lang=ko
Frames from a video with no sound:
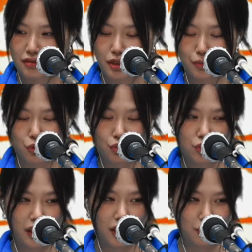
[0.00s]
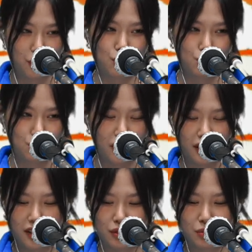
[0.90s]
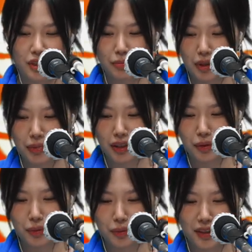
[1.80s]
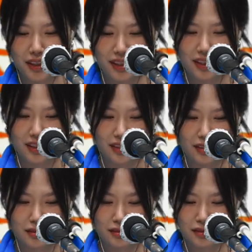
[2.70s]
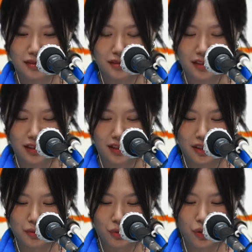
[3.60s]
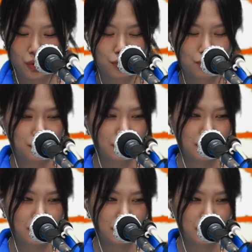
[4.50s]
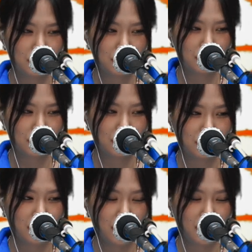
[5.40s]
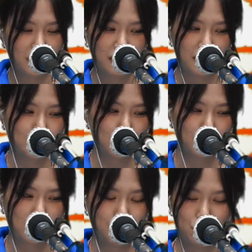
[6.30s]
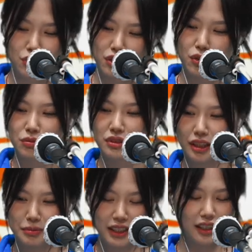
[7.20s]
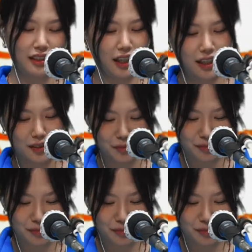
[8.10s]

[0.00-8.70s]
집중도 잘 안 되고, 아, 너무 답답하고, 나는 뭔가 공부 하긴 집중, 집중력이 너무 짧지 않나.